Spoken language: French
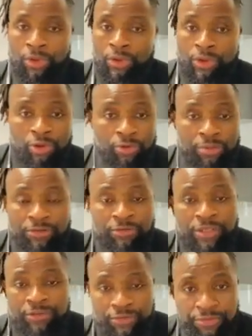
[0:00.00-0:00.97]
Comment
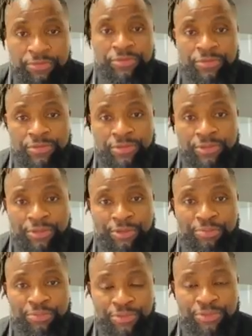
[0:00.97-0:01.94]
voulez-vous qu'on
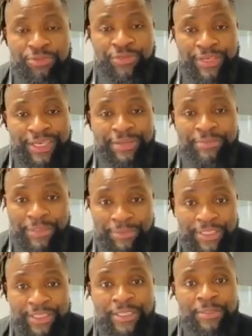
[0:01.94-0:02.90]
puisse faire même
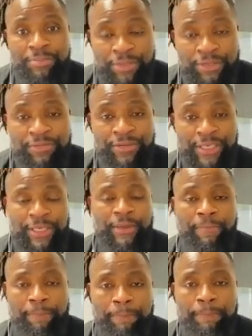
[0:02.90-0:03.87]
un débriefing
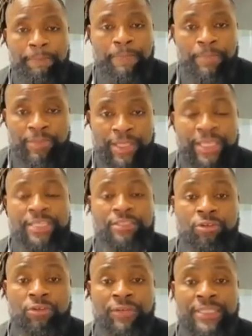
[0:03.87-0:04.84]
Qu'est-ce
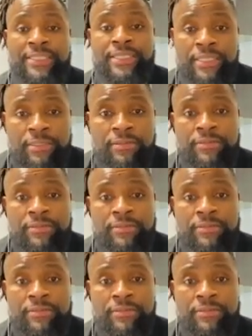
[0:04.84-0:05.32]
qu'on va dire